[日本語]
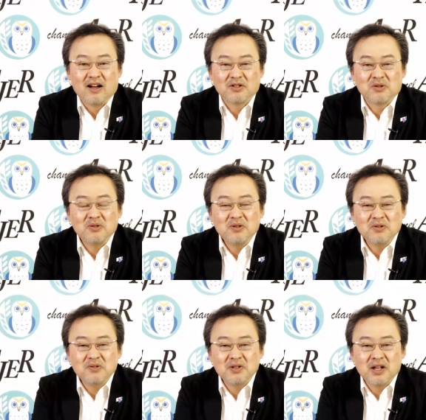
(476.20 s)
その
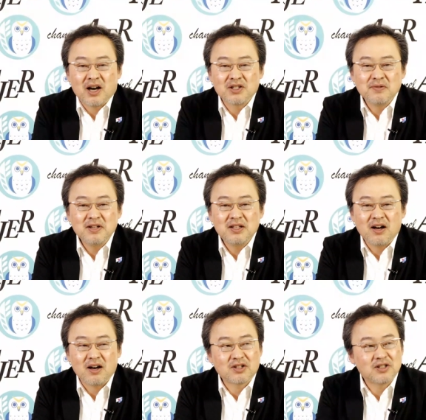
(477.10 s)
時に初めて
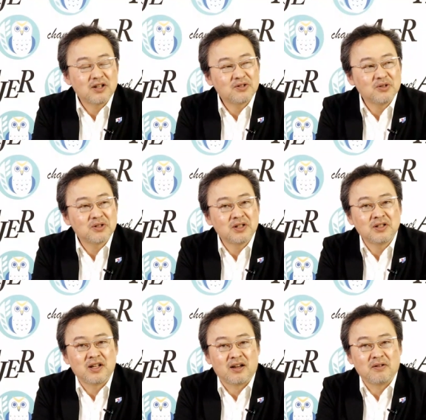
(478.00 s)
あ北朝
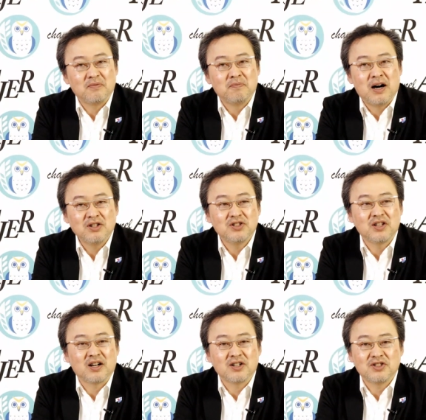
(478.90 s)
鮮ってマジ
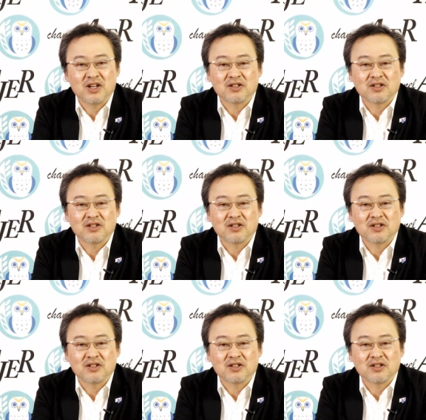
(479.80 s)
で拉致